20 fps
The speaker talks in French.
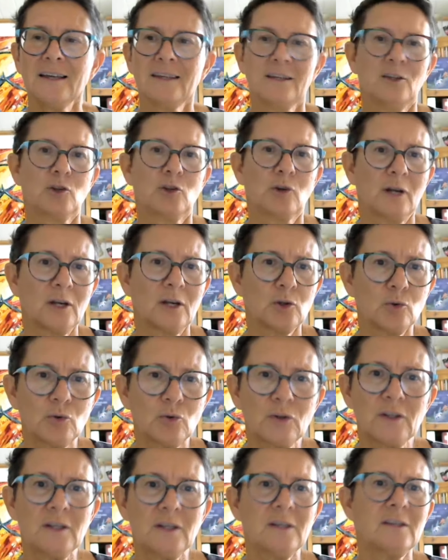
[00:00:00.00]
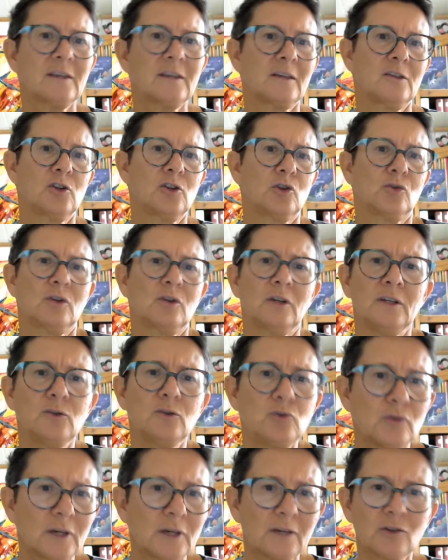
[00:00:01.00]
Il y a des gens à la justice, il y a des gens dans
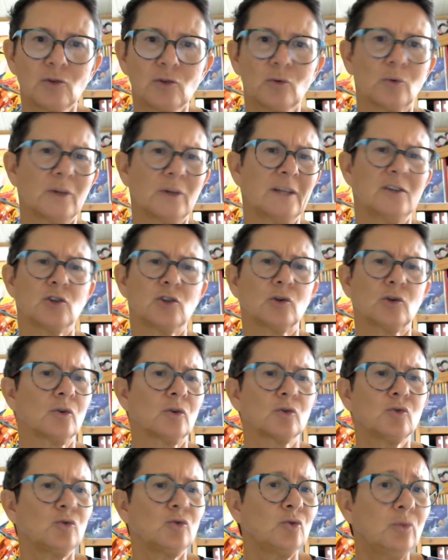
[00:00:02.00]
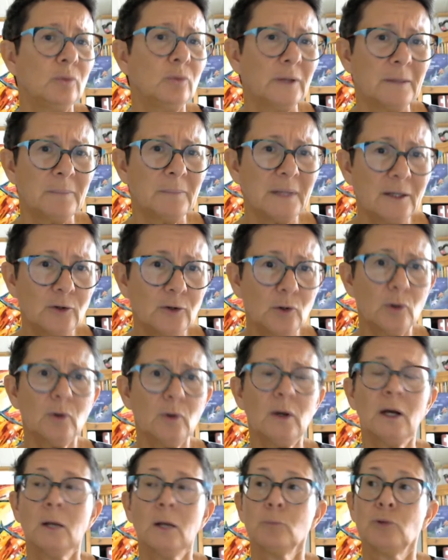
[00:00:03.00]
l'éducation, il y a des gens dans tous les
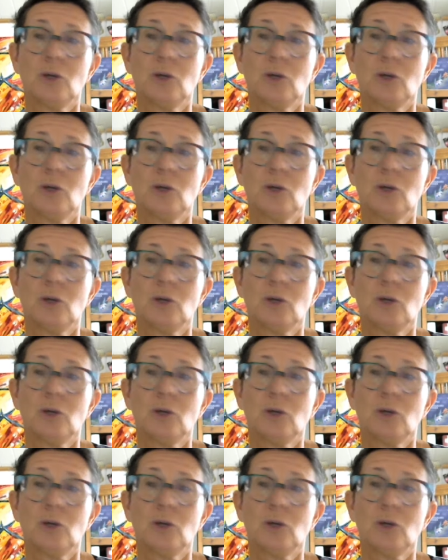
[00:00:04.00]
milieux.